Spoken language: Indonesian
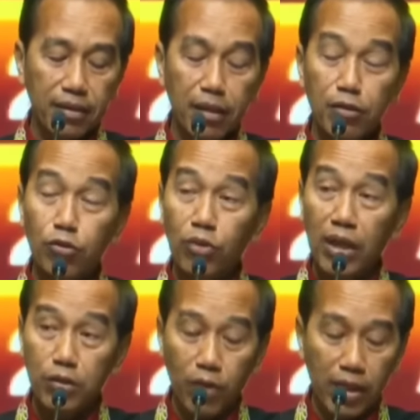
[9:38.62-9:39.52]
dan
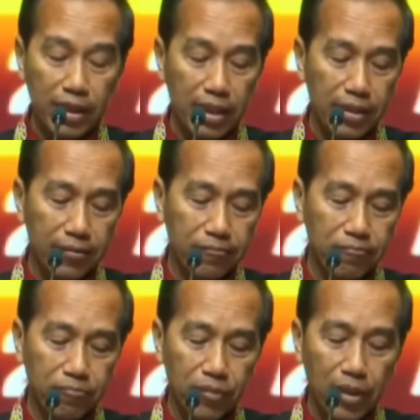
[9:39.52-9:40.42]
surat suara,
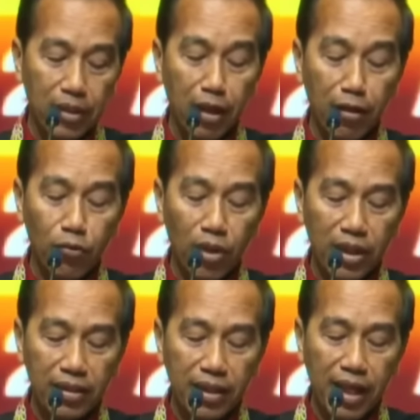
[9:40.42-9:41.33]

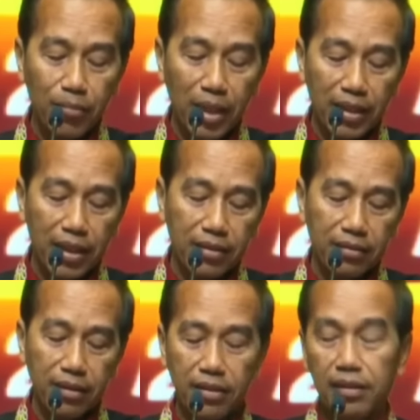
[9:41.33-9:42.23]
gangguan
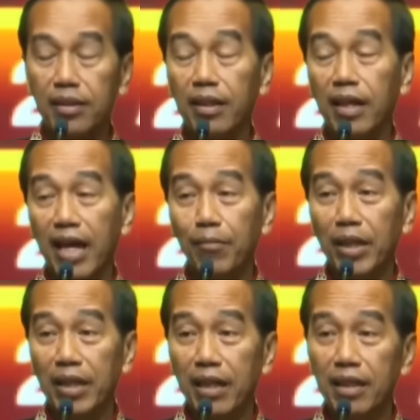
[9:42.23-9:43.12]
keamanan, artinya
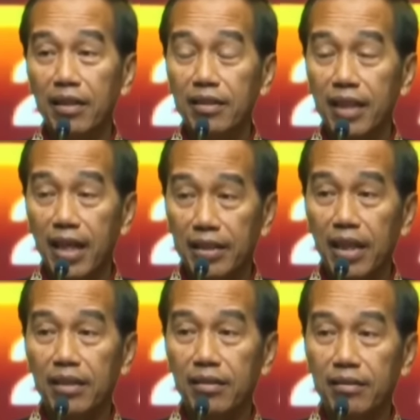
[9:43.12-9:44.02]
keamanan dan
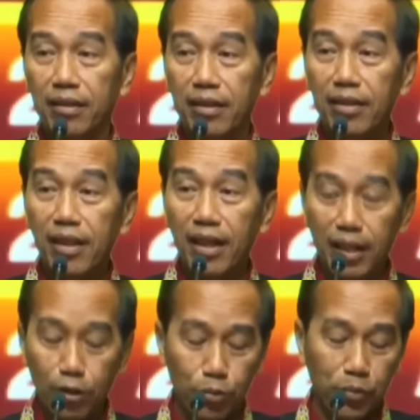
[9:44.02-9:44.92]
kesehatan
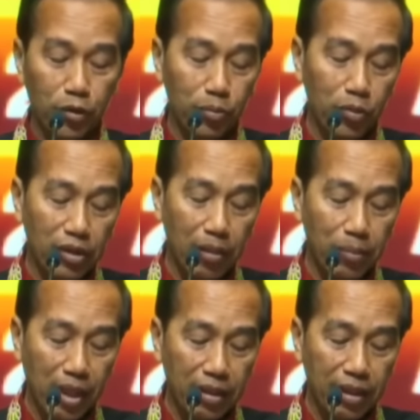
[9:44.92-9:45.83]
harus betul-betul kita
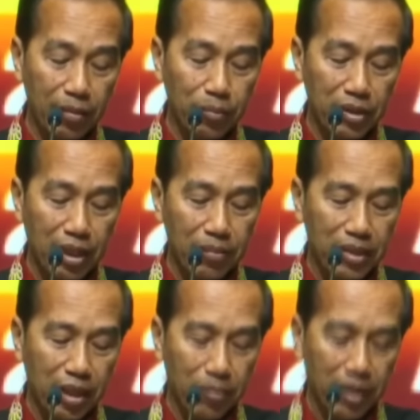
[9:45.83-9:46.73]
perhatikan
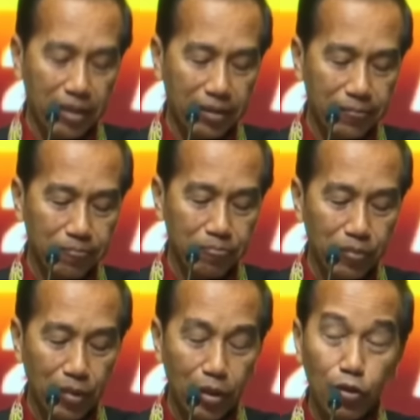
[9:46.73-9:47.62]
bersama-sama.
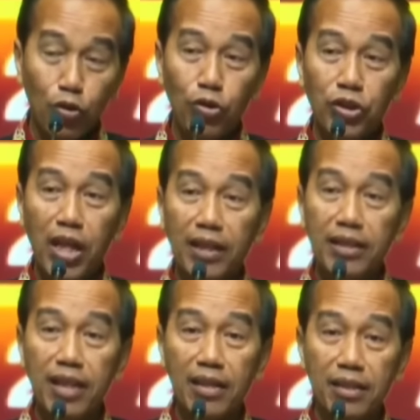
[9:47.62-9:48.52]

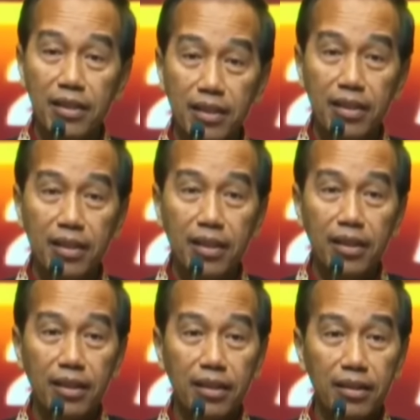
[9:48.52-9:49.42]
Sosialisasi
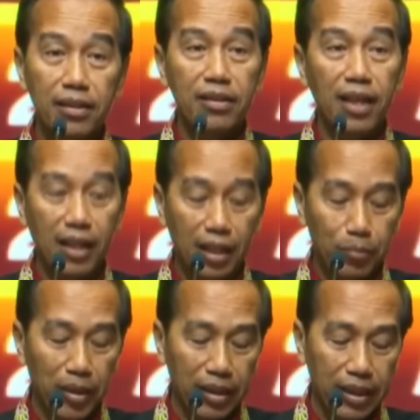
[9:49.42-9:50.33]
ini
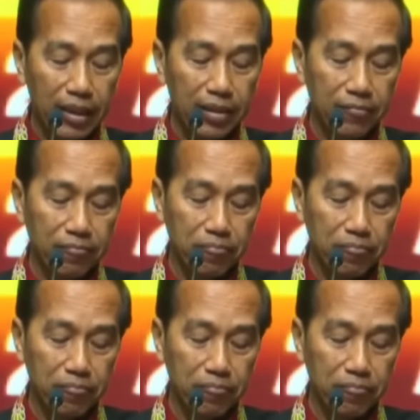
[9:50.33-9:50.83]
sangat penting.